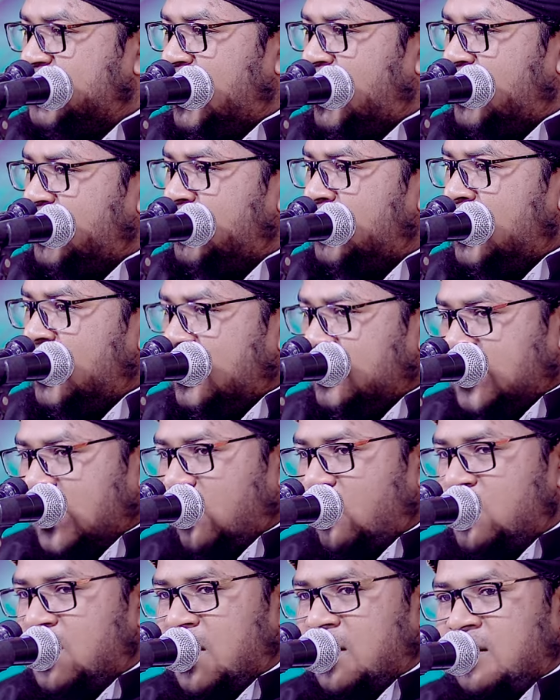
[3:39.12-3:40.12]
চাই
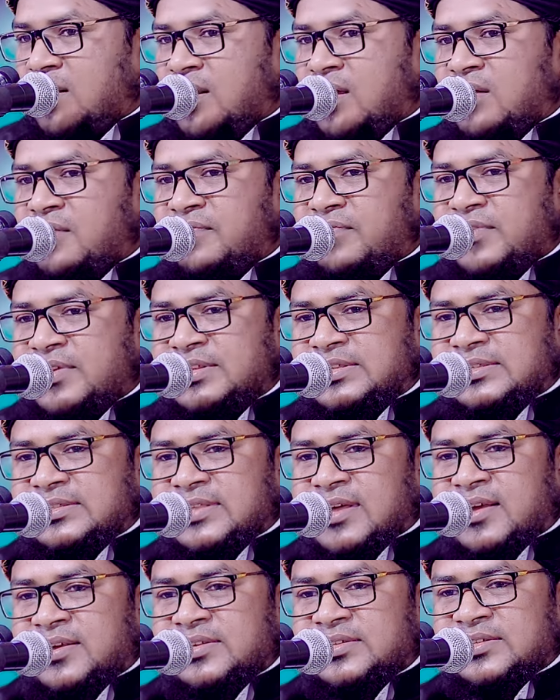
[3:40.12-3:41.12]
তাহলে আল্লাহর
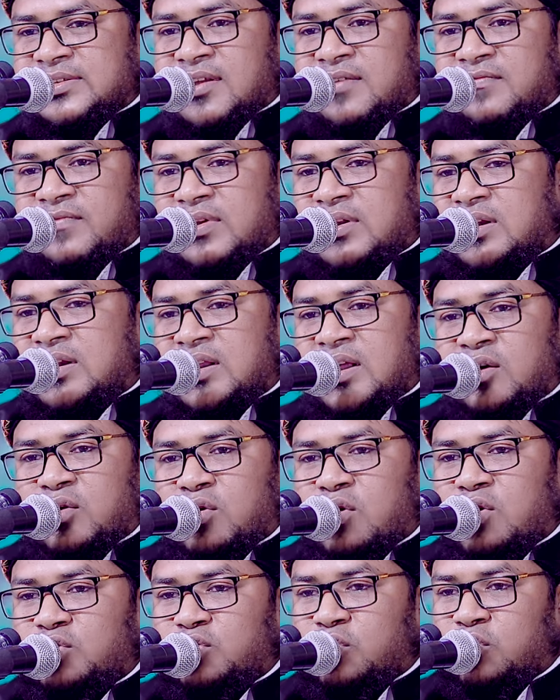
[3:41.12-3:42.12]
ফেরেশতা ইসরাফিলটা
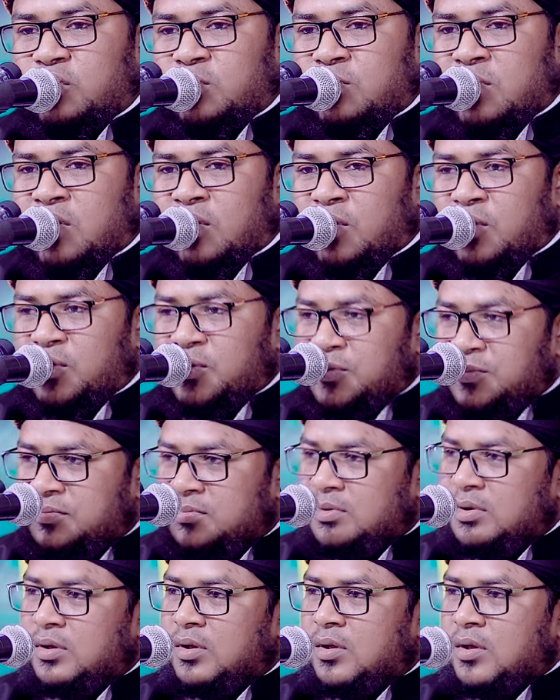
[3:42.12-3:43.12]
কত বড়
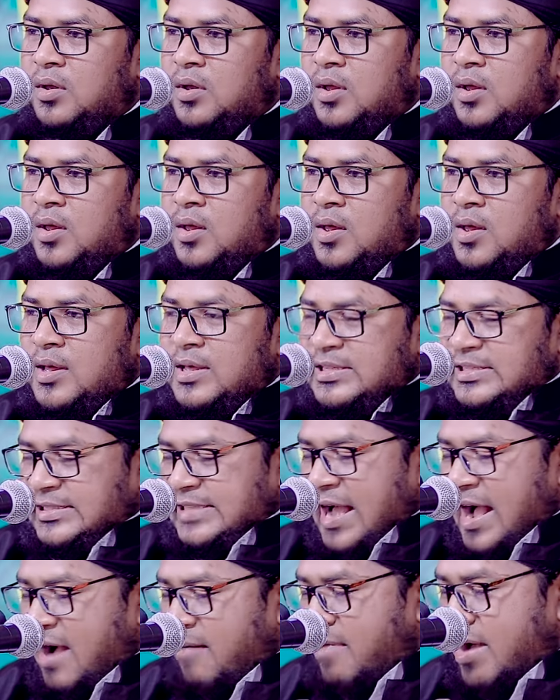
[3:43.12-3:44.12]

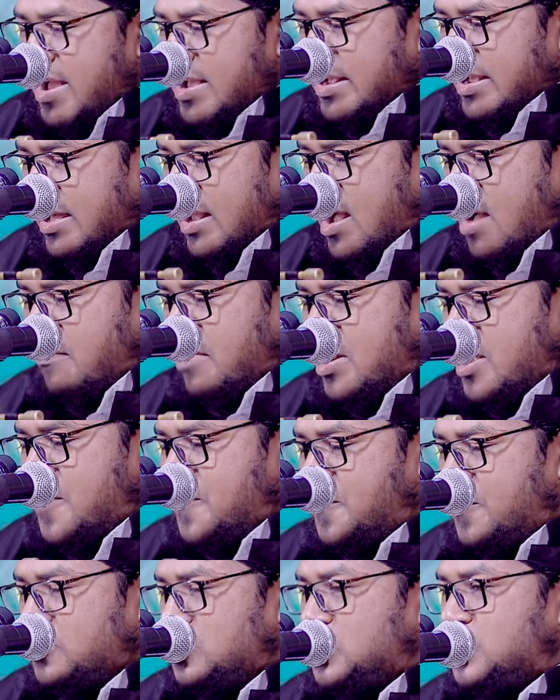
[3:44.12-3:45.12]
সাহাবাই কেরামের এই
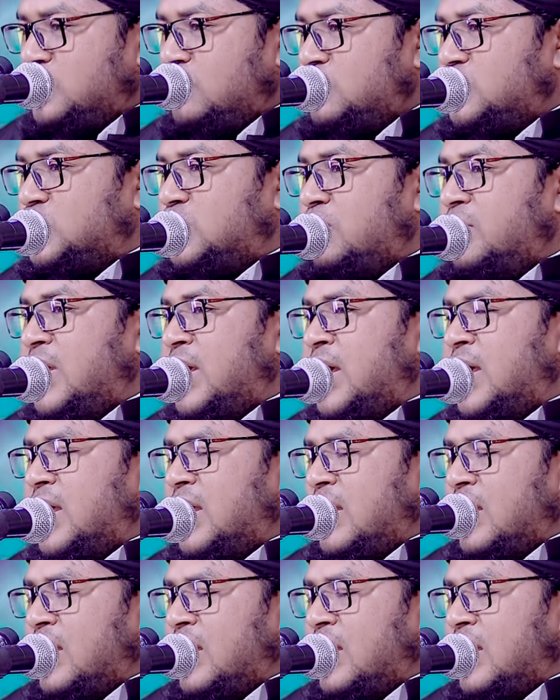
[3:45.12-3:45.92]
প্রশ্ন শুনে